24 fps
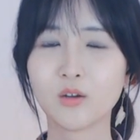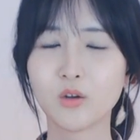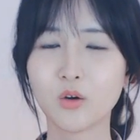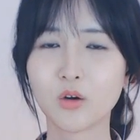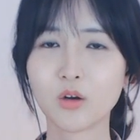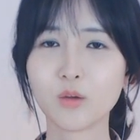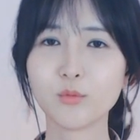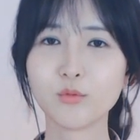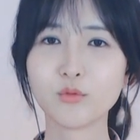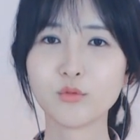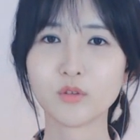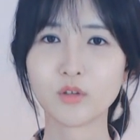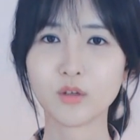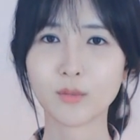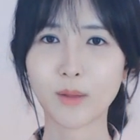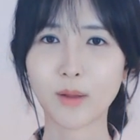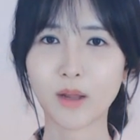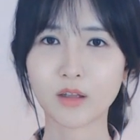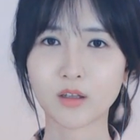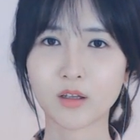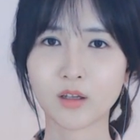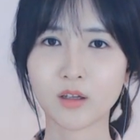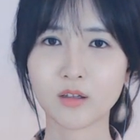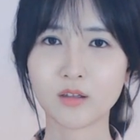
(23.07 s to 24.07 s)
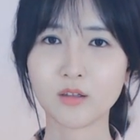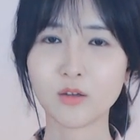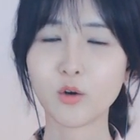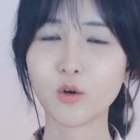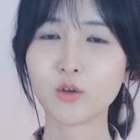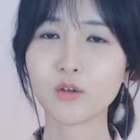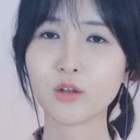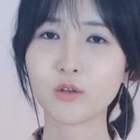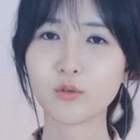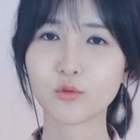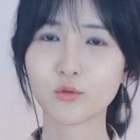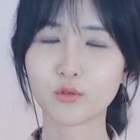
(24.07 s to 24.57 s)
여러분들이 많이
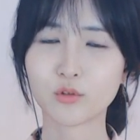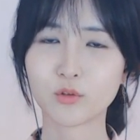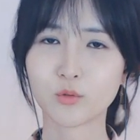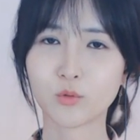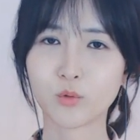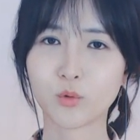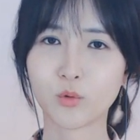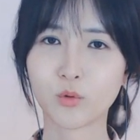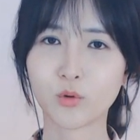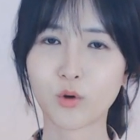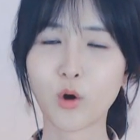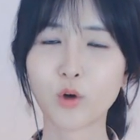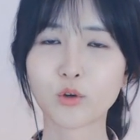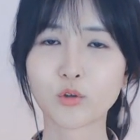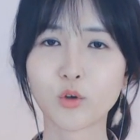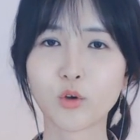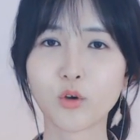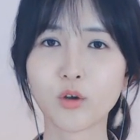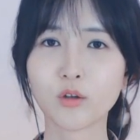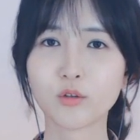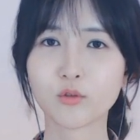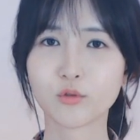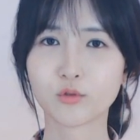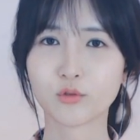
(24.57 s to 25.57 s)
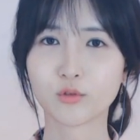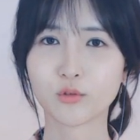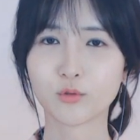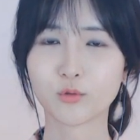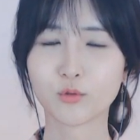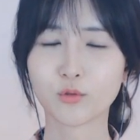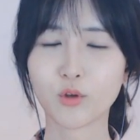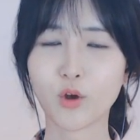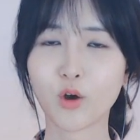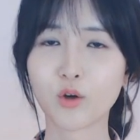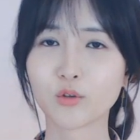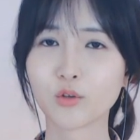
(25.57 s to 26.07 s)
응원해 주시고 걱정해
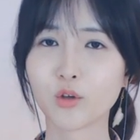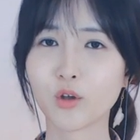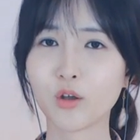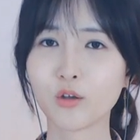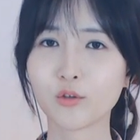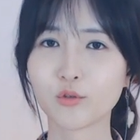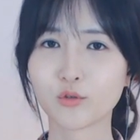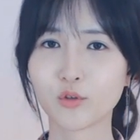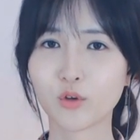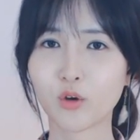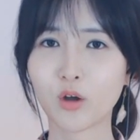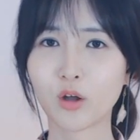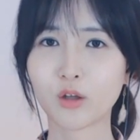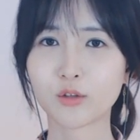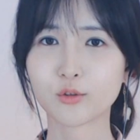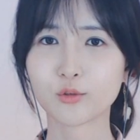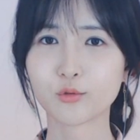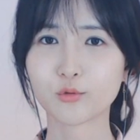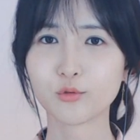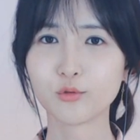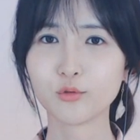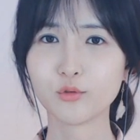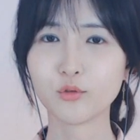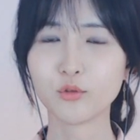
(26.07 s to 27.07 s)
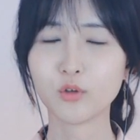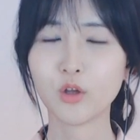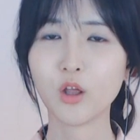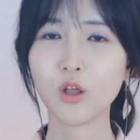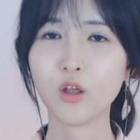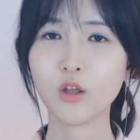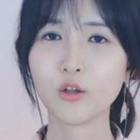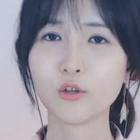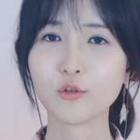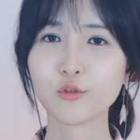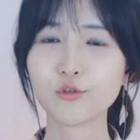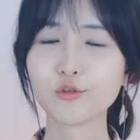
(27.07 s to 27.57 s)
주시고 격려해 주셔가지고
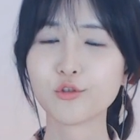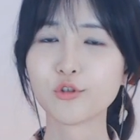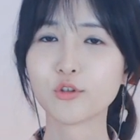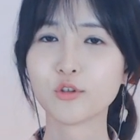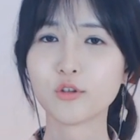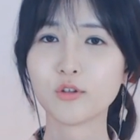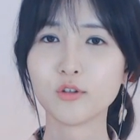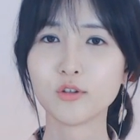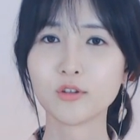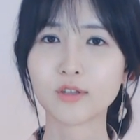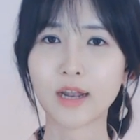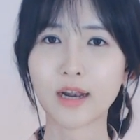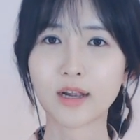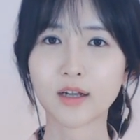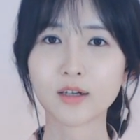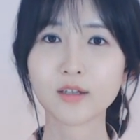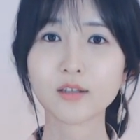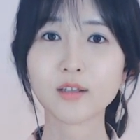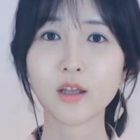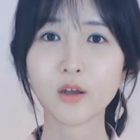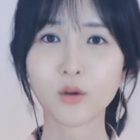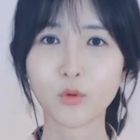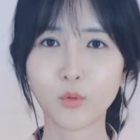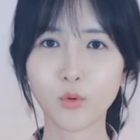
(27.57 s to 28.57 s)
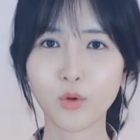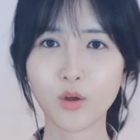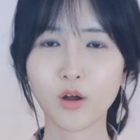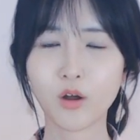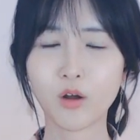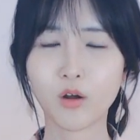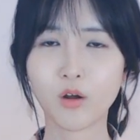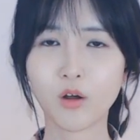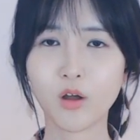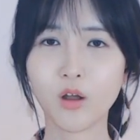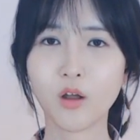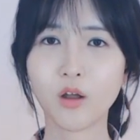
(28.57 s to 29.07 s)
수술은 잘
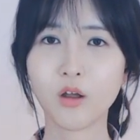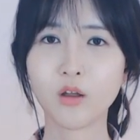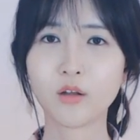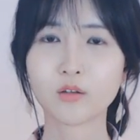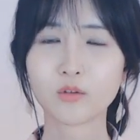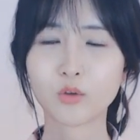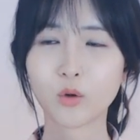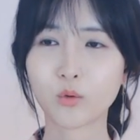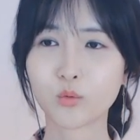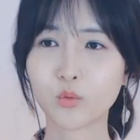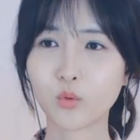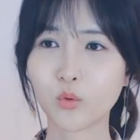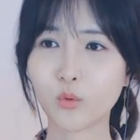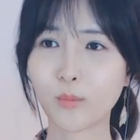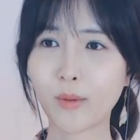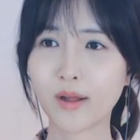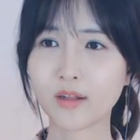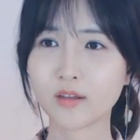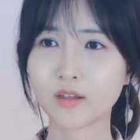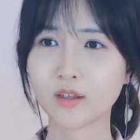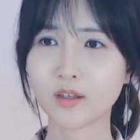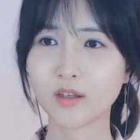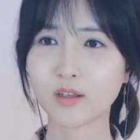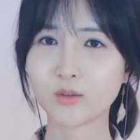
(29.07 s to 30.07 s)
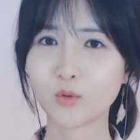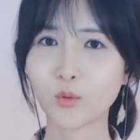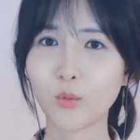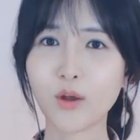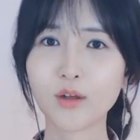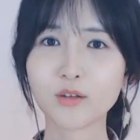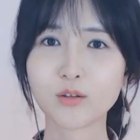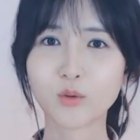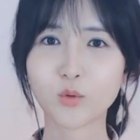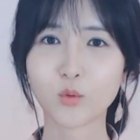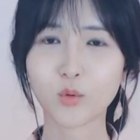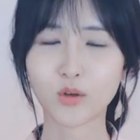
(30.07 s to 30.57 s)
끝났고요 저도 많이
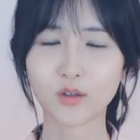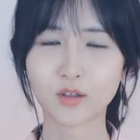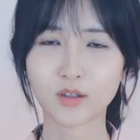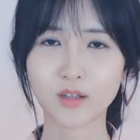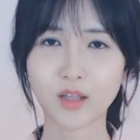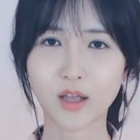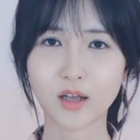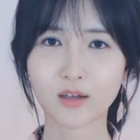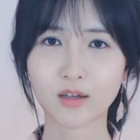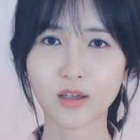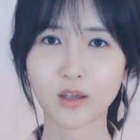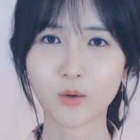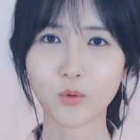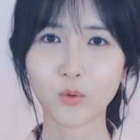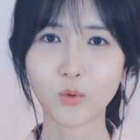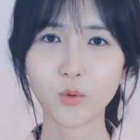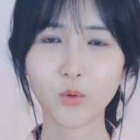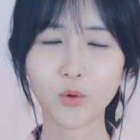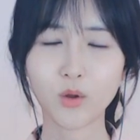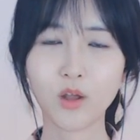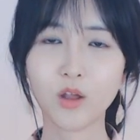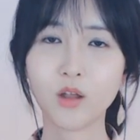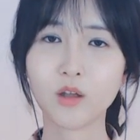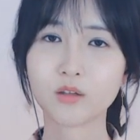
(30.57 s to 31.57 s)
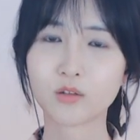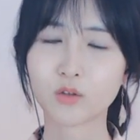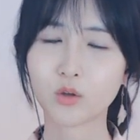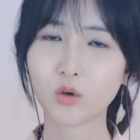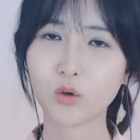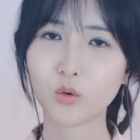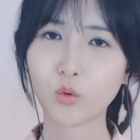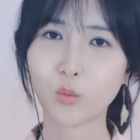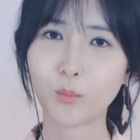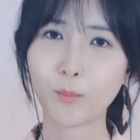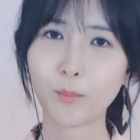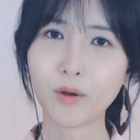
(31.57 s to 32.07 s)
좋아지고 있는 단계고
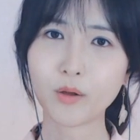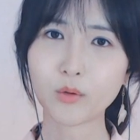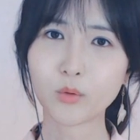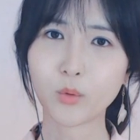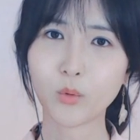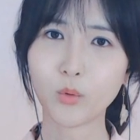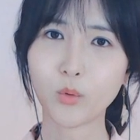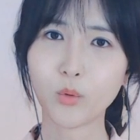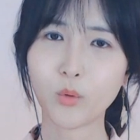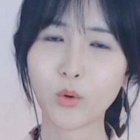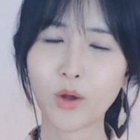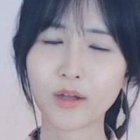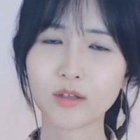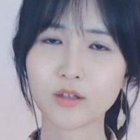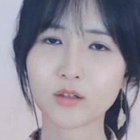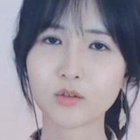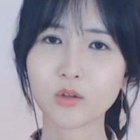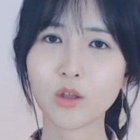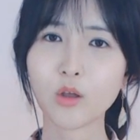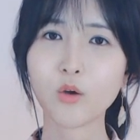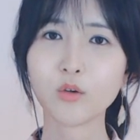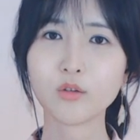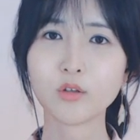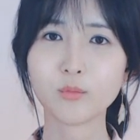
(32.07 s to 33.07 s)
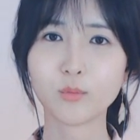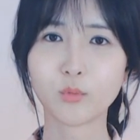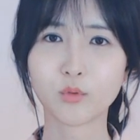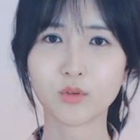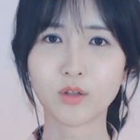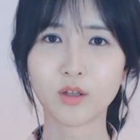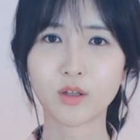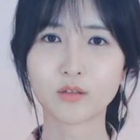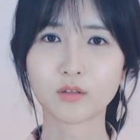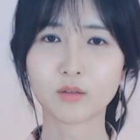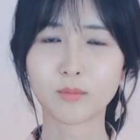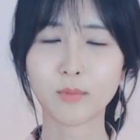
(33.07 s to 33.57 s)
저희 오빠도 아직 퇴원은
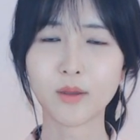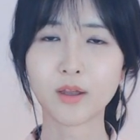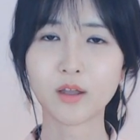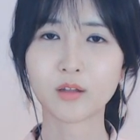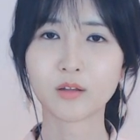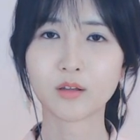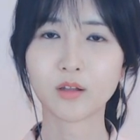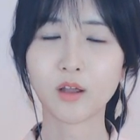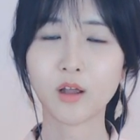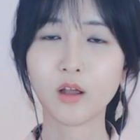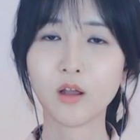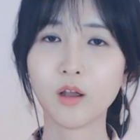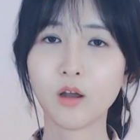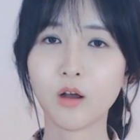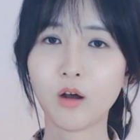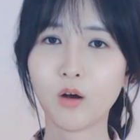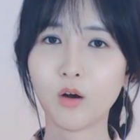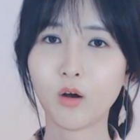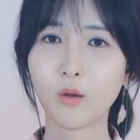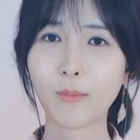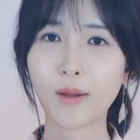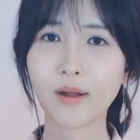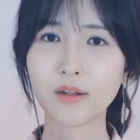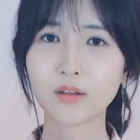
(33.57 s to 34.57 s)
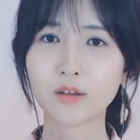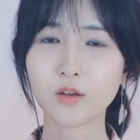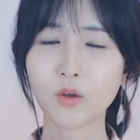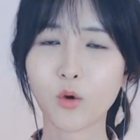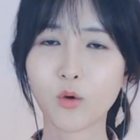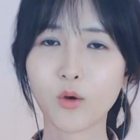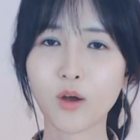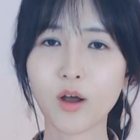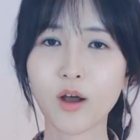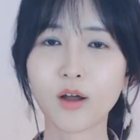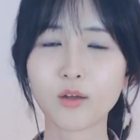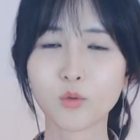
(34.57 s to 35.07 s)
못했지만 어, 많이
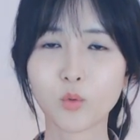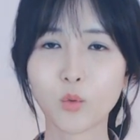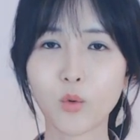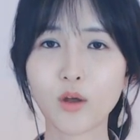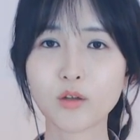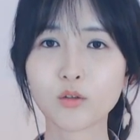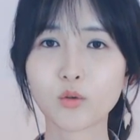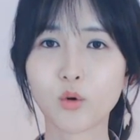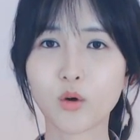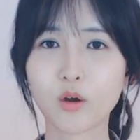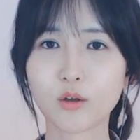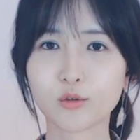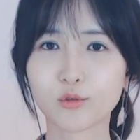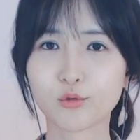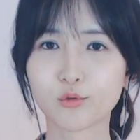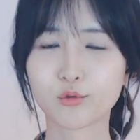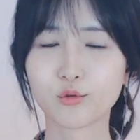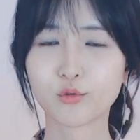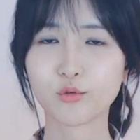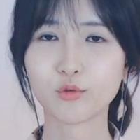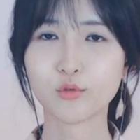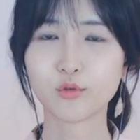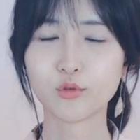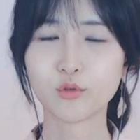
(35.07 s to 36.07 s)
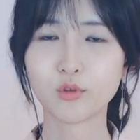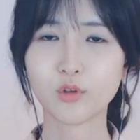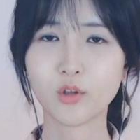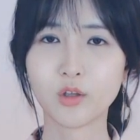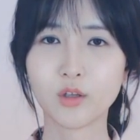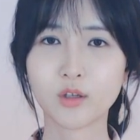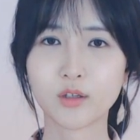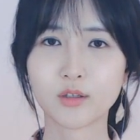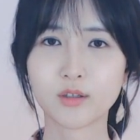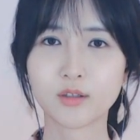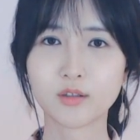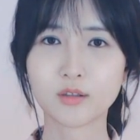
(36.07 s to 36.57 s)
경과가 좋아져가지고
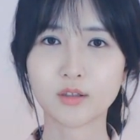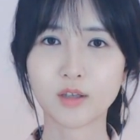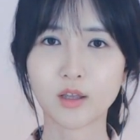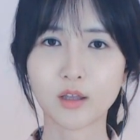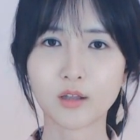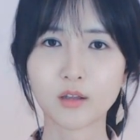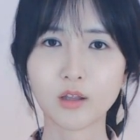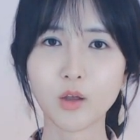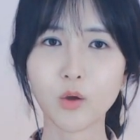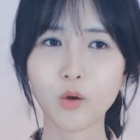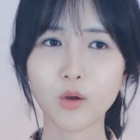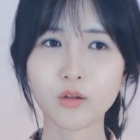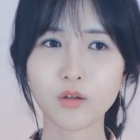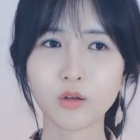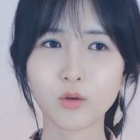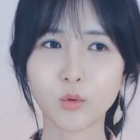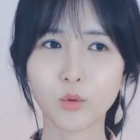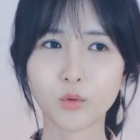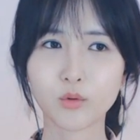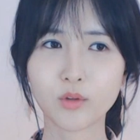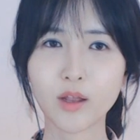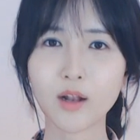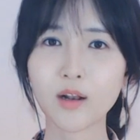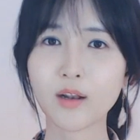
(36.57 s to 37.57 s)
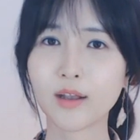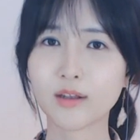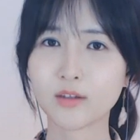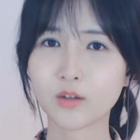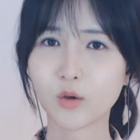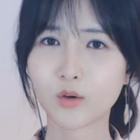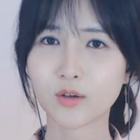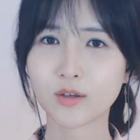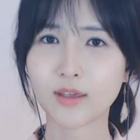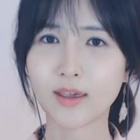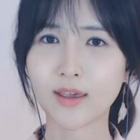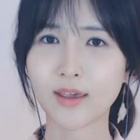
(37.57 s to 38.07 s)
이제 퇴원을 곧 할
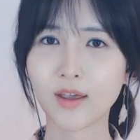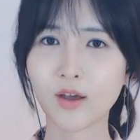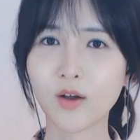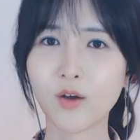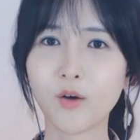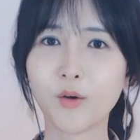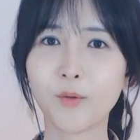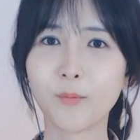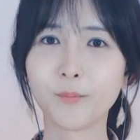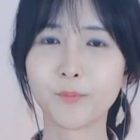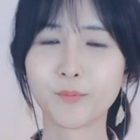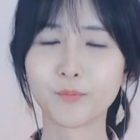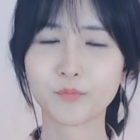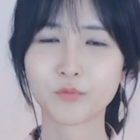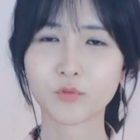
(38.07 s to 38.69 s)
예정이에요.